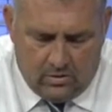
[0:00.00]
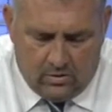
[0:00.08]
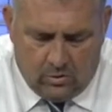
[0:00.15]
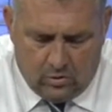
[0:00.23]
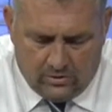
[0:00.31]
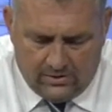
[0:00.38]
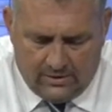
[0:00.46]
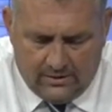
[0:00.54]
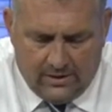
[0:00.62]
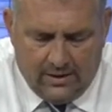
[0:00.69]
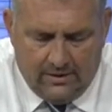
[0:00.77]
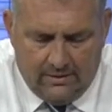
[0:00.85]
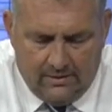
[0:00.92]
oradan
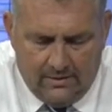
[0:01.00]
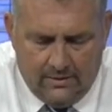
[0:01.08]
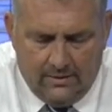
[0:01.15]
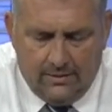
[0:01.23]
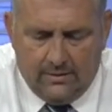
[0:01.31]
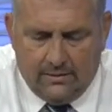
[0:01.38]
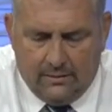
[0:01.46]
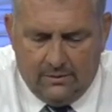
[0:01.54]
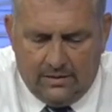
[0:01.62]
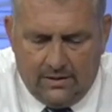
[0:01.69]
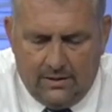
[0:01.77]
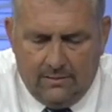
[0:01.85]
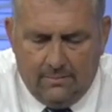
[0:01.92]
da e, tabii
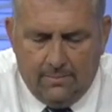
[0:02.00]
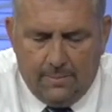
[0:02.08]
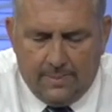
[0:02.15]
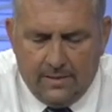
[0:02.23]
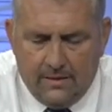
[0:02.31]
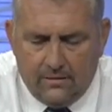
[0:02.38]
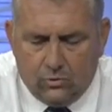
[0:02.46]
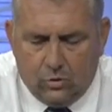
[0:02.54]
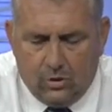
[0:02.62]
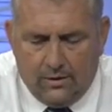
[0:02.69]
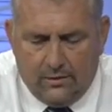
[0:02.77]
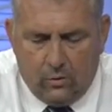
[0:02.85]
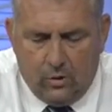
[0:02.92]
ki
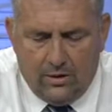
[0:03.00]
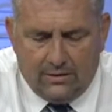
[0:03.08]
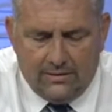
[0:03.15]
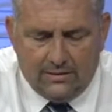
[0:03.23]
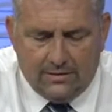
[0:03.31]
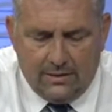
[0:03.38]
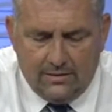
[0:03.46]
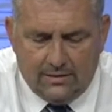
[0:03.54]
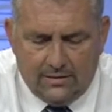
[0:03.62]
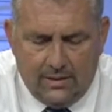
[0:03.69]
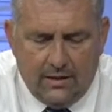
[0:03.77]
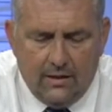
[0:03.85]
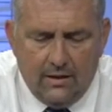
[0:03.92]
sorular yöneltiriz
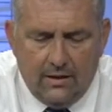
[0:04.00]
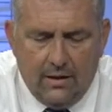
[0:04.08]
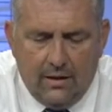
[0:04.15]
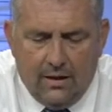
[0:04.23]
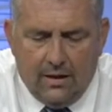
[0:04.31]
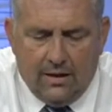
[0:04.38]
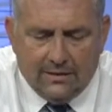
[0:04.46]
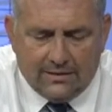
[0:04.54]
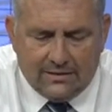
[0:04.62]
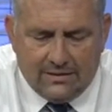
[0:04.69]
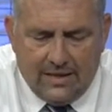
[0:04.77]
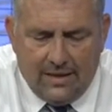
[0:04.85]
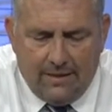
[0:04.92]
kendisine.
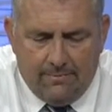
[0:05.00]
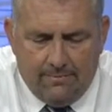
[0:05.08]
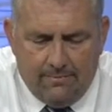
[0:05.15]
Aslında